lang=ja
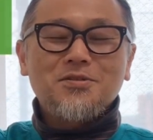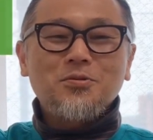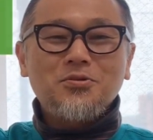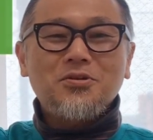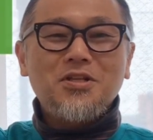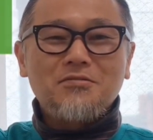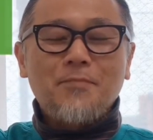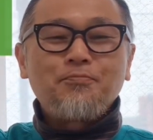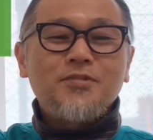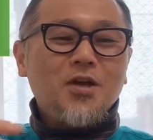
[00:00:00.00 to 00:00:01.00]
その時に
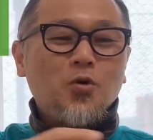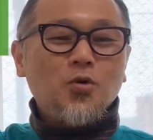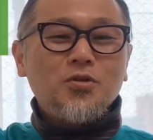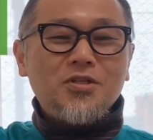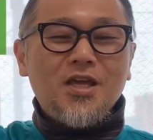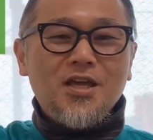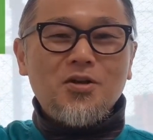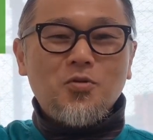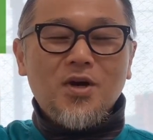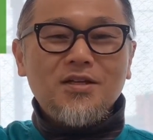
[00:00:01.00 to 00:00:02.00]
は、じゃあこの
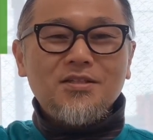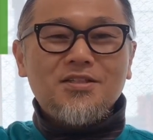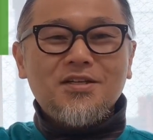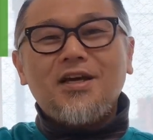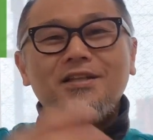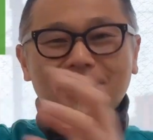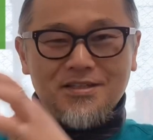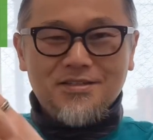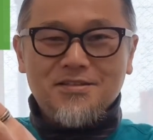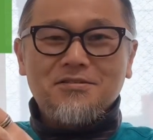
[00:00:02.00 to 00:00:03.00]
英語は使えないな
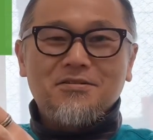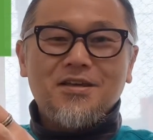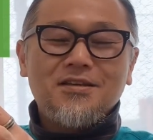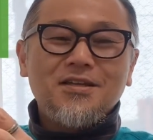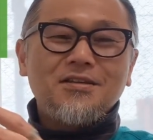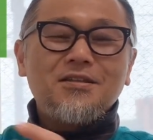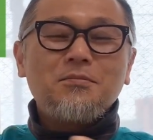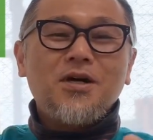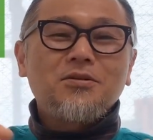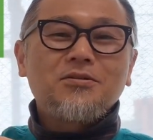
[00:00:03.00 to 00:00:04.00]
いですよね
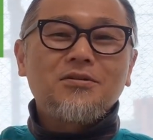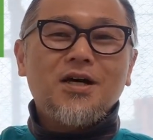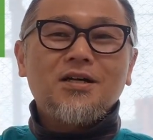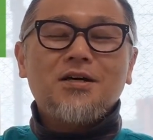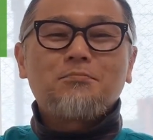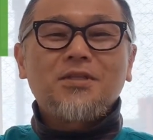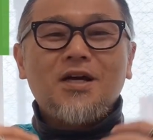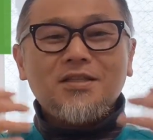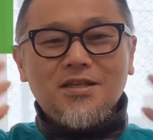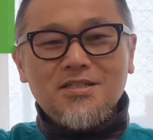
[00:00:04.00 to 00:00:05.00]
であのま
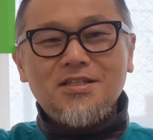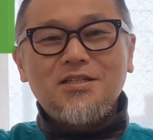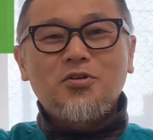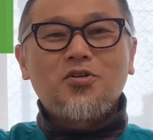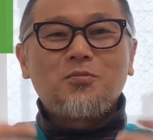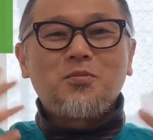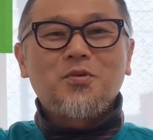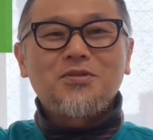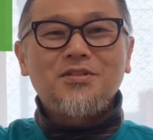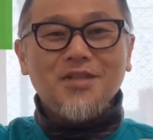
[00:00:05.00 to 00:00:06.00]
た新しい日本語も
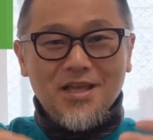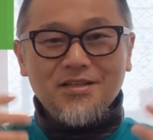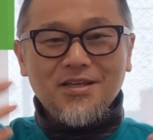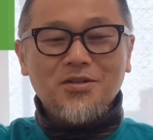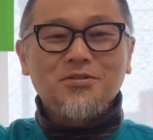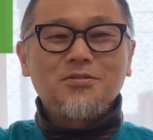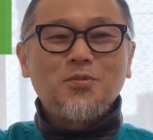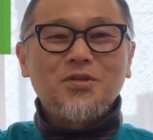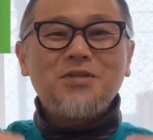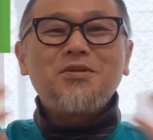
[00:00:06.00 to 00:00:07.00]
もうねあの
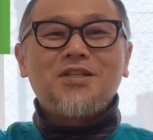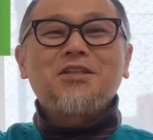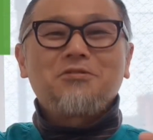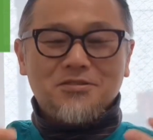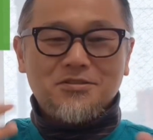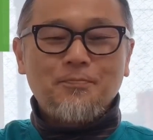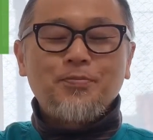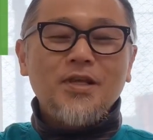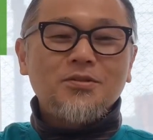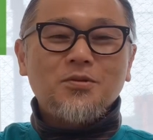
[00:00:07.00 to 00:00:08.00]
もう日々出てくる
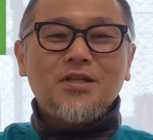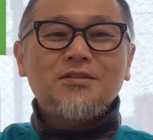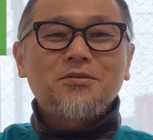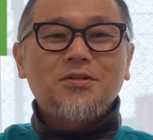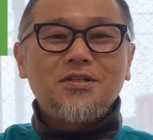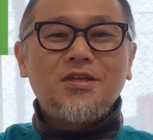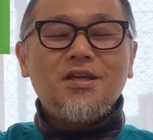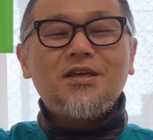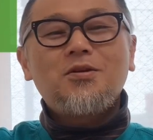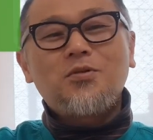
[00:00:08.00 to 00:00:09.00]
となった時に
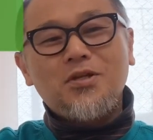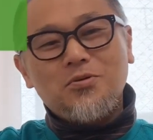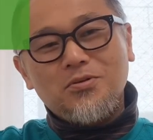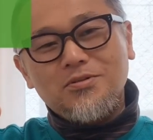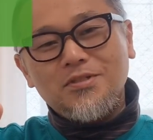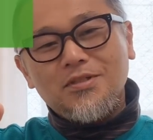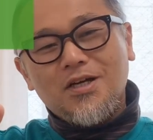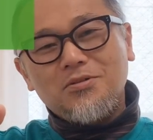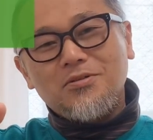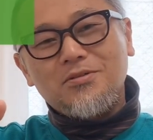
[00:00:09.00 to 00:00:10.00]
英語にこう
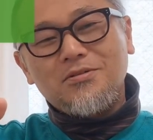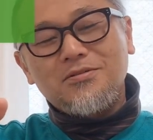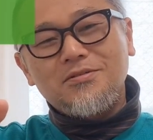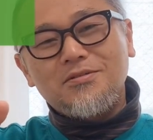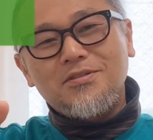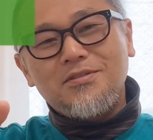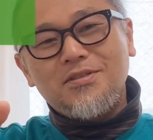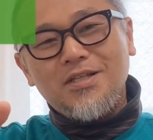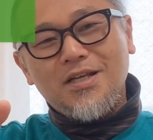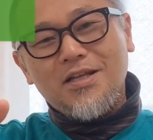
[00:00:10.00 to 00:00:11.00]
あの
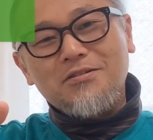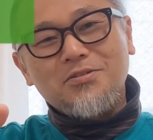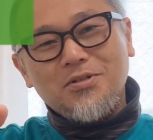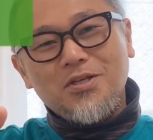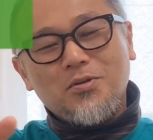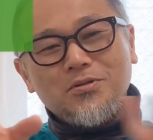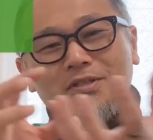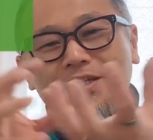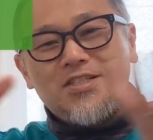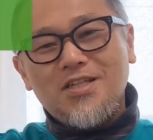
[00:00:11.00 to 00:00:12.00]
ダイレクトにこう
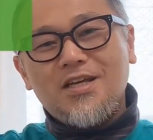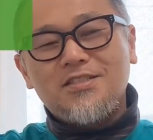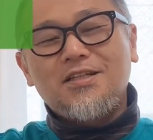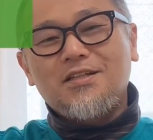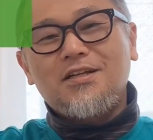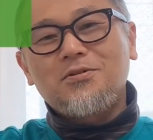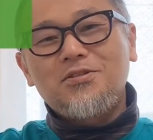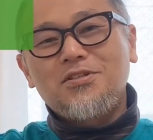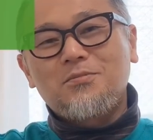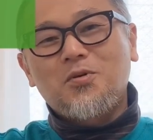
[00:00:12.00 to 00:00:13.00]
1対1で対応
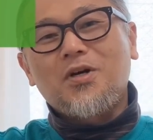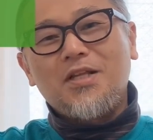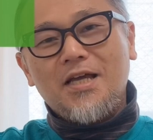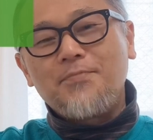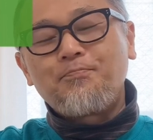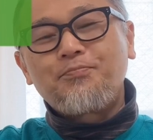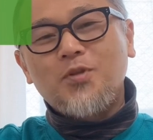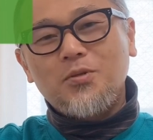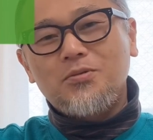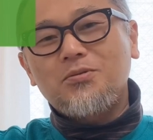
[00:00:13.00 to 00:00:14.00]
するものがない
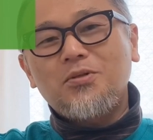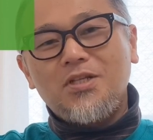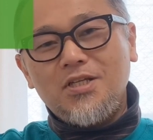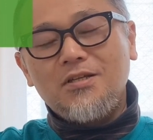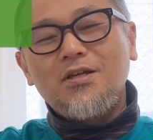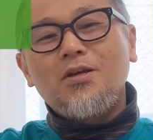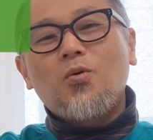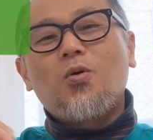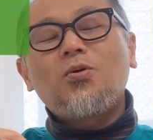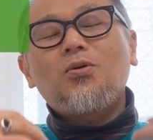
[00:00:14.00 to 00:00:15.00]
という時に
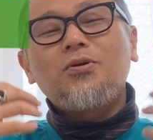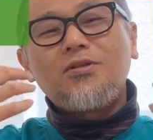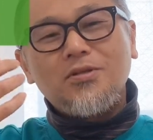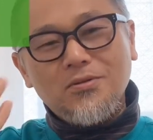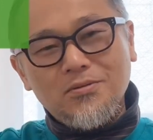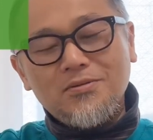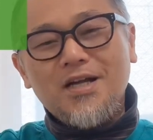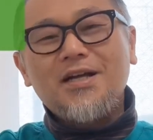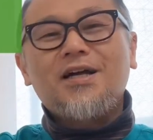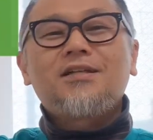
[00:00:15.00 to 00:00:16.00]
このよう
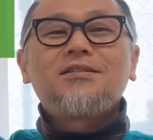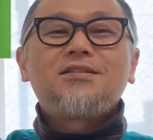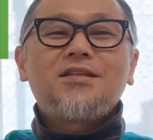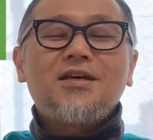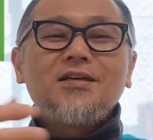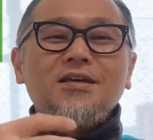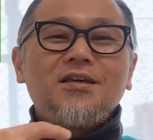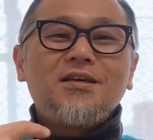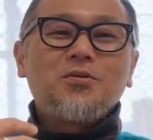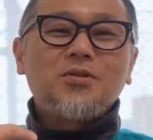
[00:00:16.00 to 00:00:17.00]
な感じで
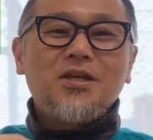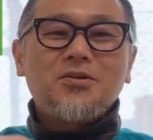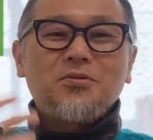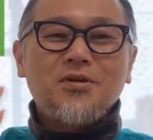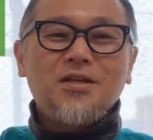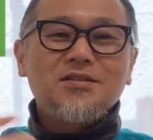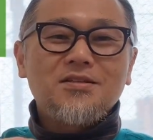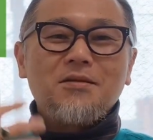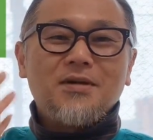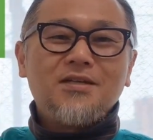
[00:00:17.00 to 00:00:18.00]
英語で表現
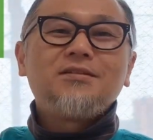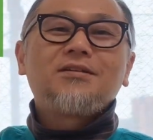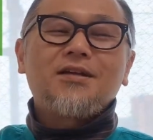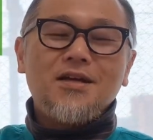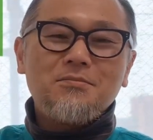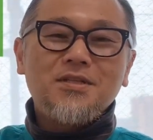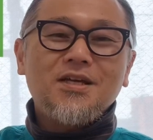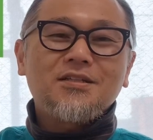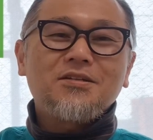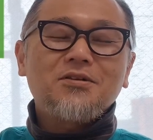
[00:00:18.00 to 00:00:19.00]
すればいいんだなみ
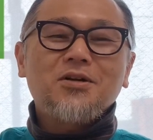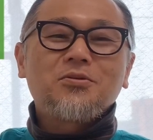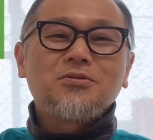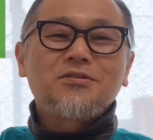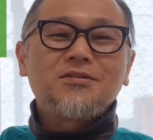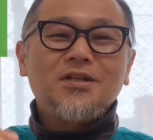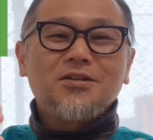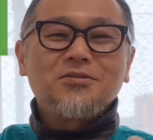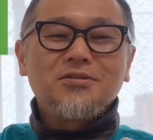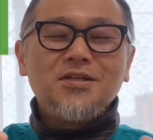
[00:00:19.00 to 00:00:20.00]
たいなのがこうあ
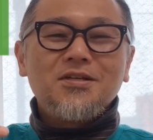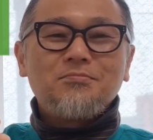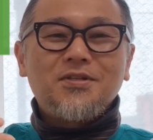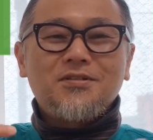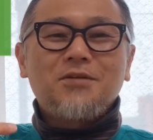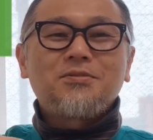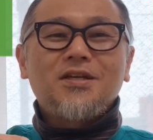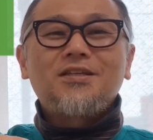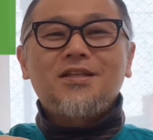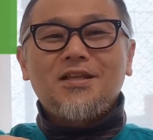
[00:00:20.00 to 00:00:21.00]
のピックアップ
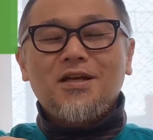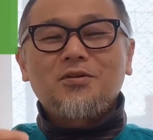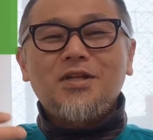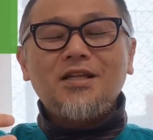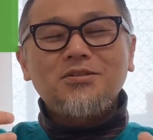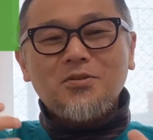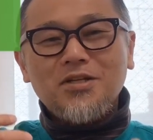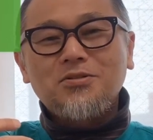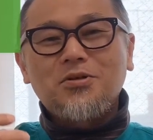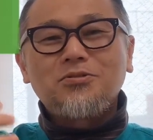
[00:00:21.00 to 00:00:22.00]
できてねあのなんと
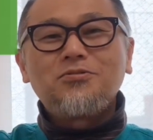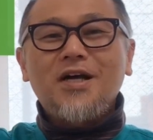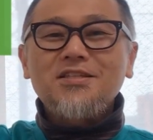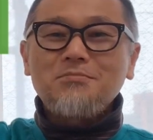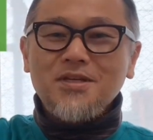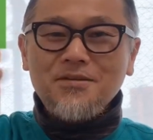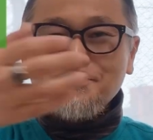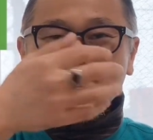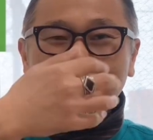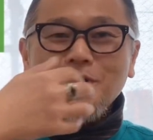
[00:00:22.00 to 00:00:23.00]
なくこう上積み
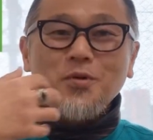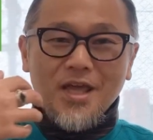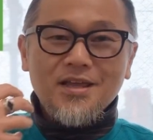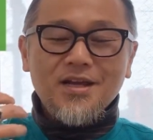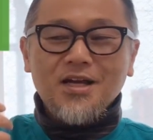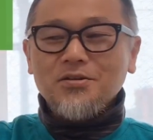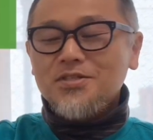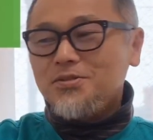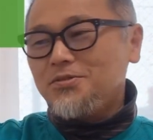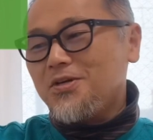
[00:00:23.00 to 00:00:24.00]
をねあの
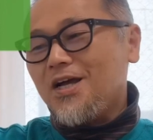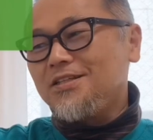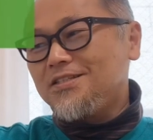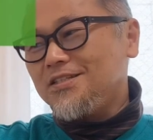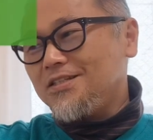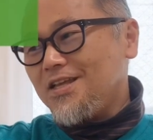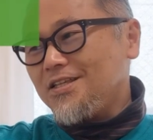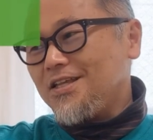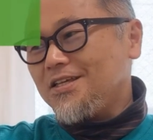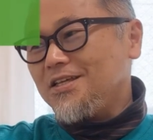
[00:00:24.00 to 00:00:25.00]
救う感じ
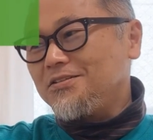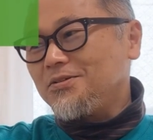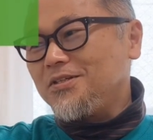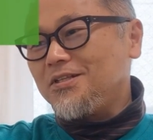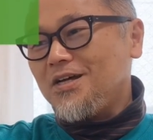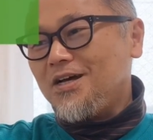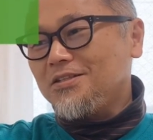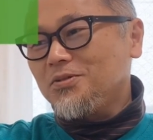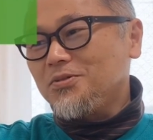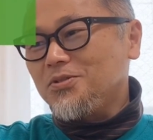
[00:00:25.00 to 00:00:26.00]
でできるといいな
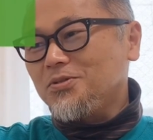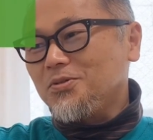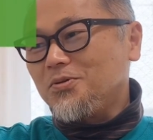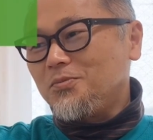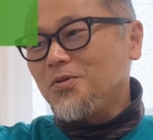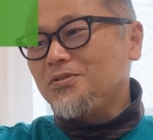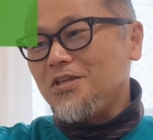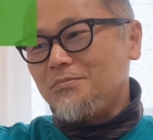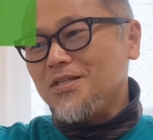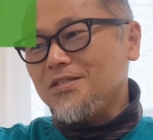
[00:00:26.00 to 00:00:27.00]
とちょっと思って
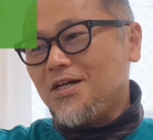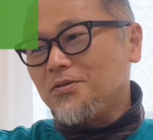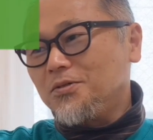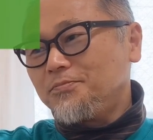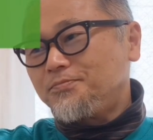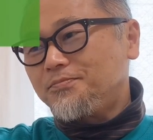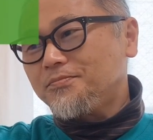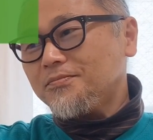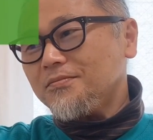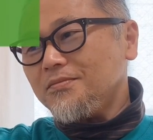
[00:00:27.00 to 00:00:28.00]
います。あの
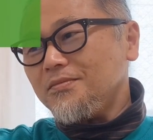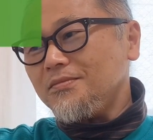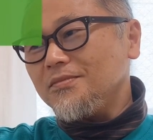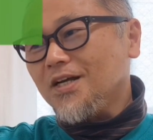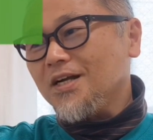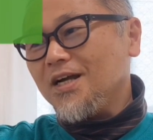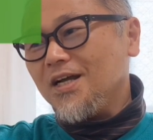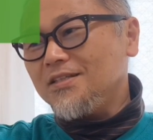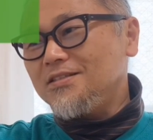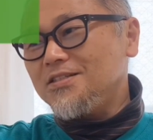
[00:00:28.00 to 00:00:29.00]
だから
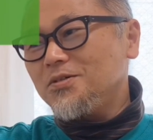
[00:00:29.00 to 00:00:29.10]
漢字